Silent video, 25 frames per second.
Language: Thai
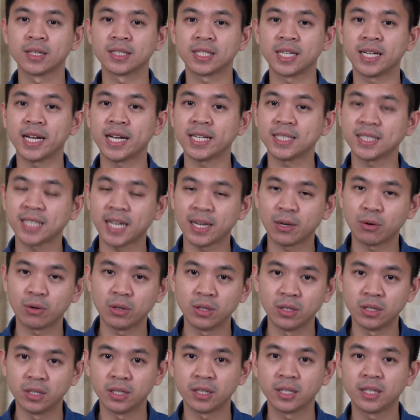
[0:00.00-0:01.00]
ชนะใจคน
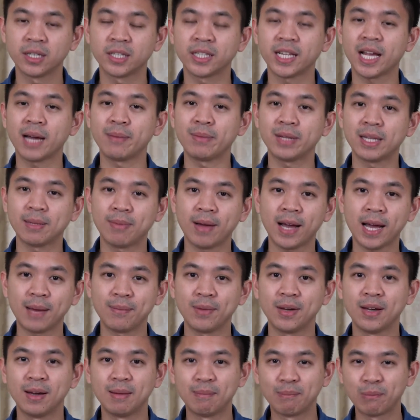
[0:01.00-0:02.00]
อื่นสร้างมิตรภาพ
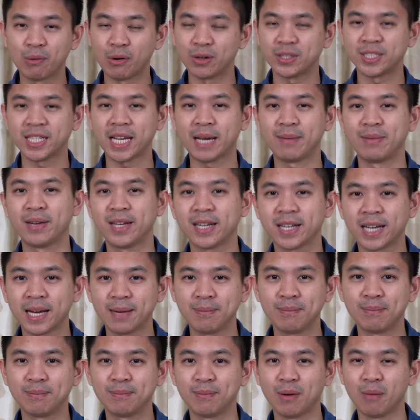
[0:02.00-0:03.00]
โปรดแชร์มาเลยนะค
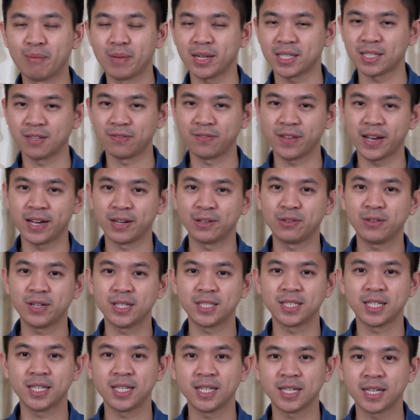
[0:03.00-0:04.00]
รับผมอยากจะฟังด้วย
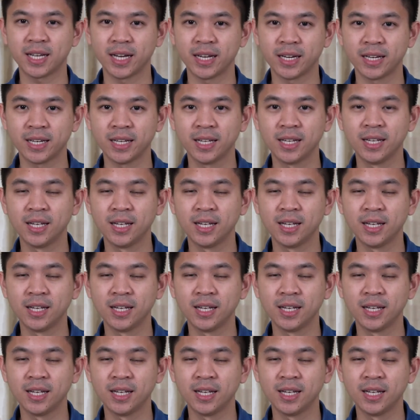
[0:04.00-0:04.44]
เช่นกัน